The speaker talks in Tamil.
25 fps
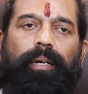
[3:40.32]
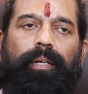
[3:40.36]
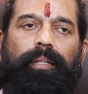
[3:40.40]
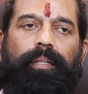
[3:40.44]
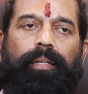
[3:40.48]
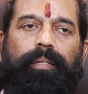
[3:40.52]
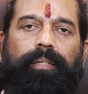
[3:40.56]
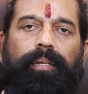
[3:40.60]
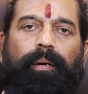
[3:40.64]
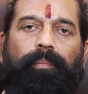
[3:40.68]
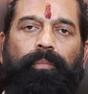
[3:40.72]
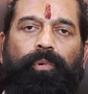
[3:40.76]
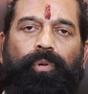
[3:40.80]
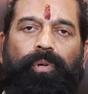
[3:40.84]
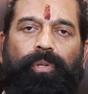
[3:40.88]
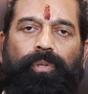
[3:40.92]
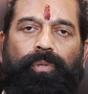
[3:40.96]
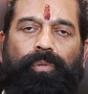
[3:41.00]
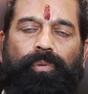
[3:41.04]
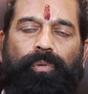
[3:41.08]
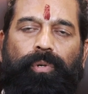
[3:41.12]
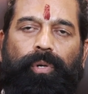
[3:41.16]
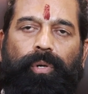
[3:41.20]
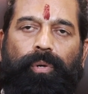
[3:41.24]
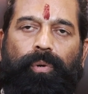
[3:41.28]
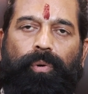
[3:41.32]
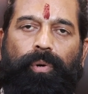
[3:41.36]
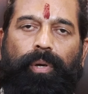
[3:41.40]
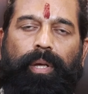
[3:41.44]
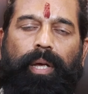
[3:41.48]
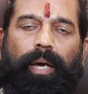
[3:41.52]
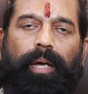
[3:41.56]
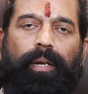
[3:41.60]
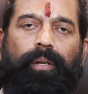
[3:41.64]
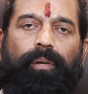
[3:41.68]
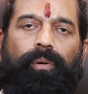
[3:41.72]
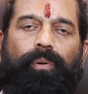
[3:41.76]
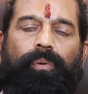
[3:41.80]
இந்த சமூகத்தினுடைய
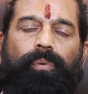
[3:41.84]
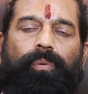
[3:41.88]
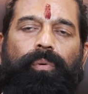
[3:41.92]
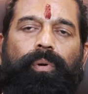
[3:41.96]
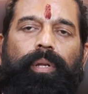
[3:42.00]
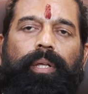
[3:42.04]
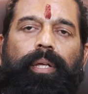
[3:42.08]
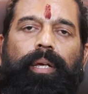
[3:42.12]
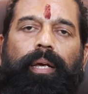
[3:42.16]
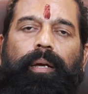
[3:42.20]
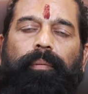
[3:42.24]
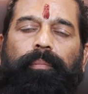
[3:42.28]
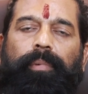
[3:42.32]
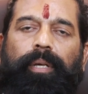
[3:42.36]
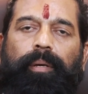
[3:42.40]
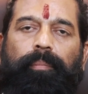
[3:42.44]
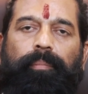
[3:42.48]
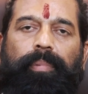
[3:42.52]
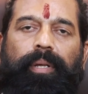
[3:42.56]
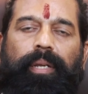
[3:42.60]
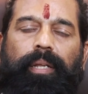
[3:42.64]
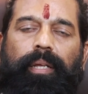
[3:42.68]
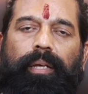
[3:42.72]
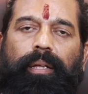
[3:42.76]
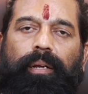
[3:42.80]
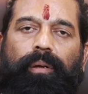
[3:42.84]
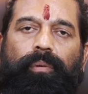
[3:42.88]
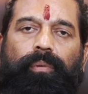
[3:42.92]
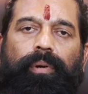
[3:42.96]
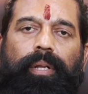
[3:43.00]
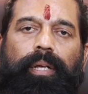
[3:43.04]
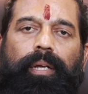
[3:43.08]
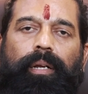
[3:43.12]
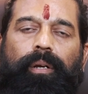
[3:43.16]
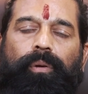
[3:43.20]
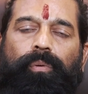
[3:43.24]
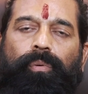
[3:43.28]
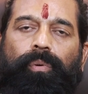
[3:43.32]
நோயாக இருக்கக்கூடிய மிகப்பெரிய
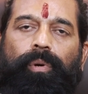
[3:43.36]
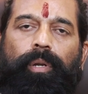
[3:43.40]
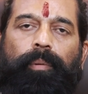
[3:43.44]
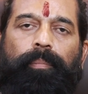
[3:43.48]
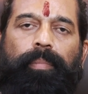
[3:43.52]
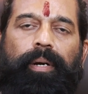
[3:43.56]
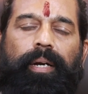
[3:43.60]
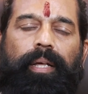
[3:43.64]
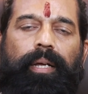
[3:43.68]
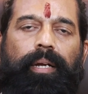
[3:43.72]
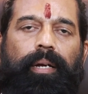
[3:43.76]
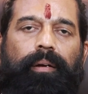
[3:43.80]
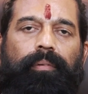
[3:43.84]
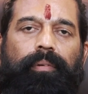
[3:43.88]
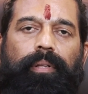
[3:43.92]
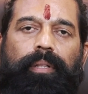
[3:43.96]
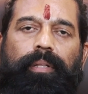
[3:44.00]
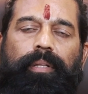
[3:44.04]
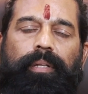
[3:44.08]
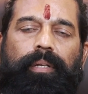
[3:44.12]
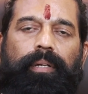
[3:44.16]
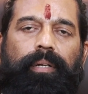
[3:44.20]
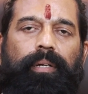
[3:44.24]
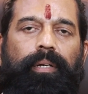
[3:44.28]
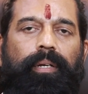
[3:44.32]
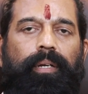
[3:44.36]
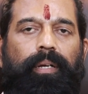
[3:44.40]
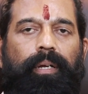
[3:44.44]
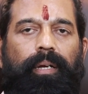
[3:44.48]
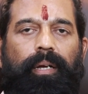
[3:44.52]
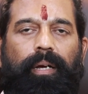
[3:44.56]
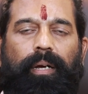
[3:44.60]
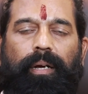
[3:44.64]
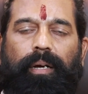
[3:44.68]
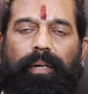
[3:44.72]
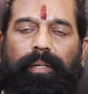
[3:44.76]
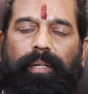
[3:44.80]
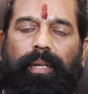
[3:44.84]
ரவுடிகள் கூலிப்படைகள் வந்து
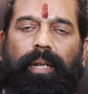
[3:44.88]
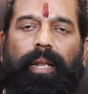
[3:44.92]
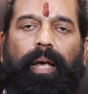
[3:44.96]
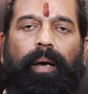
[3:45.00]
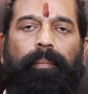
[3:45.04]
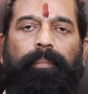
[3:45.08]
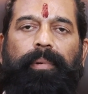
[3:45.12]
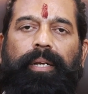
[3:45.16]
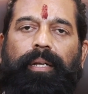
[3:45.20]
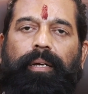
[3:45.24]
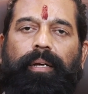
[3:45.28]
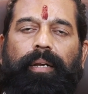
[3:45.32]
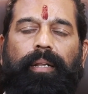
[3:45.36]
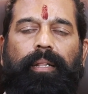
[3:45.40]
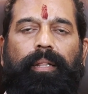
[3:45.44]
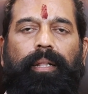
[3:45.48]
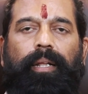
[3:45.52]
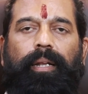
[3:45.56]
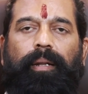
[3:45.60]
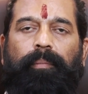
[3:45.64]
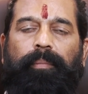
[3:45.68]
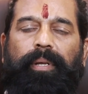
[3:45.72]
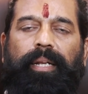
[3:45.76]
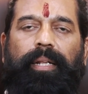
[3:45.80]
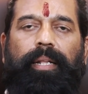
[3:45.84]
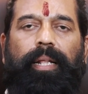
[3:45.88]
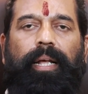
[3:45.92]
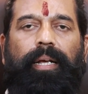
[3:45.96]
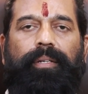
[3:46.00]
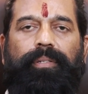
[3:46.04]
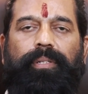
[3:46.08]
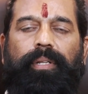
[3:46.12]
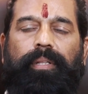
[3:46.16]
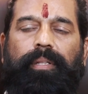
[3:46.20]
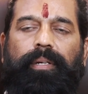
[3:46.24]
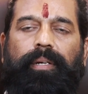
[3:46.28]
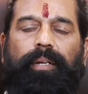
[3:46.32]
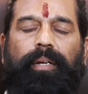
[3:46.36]
இல்லாமல் இருக்கிறது தான் நம்ம
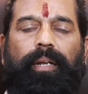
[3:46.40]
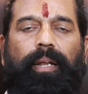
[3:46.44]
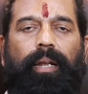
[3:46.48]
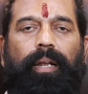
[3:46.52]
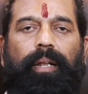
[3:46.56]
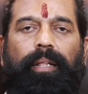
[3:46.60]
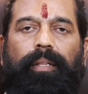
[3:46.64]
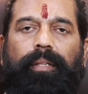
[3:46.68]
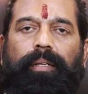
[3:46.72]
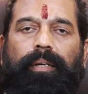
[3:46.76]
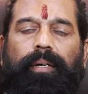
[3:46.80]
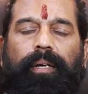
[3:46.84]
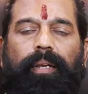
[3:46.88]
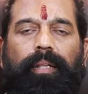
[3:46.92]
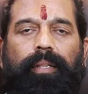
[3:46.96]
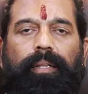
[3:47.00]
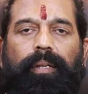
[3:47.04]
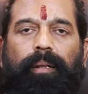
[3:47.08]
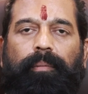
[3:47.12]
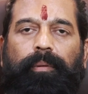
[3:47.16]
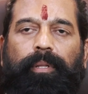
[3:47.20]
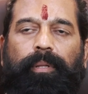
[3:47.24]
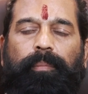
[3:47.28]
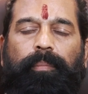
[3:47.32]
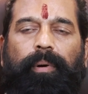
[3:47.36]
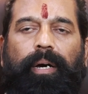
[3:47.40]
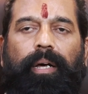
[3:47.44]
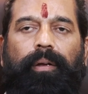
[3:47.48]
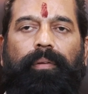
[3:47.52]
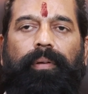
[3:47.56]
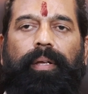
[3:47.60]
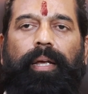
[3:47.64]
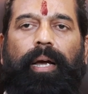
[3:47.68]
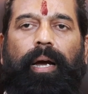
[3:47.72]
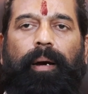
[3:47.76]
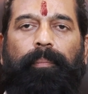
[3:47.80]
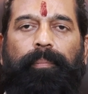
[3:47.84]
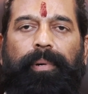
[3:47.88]
தேசத்துக்கு நல்லதுங்கிறது நமது
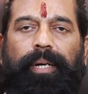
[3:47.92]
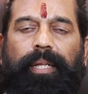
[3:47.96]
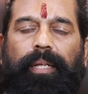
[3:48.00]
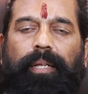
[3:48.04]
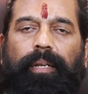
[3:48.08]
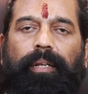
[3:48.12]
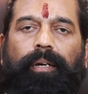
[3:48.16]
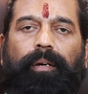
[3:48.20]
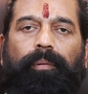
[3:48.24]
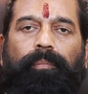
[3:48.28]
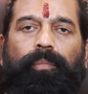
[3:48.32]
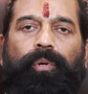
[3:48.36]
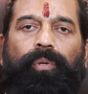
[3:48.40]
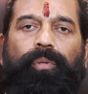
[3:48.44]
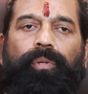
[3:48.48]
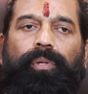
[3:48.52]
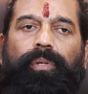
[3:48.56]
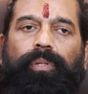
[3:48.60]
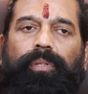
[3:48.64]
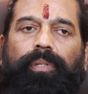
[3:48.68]
பார்வை அப்படி இருக்கும்போது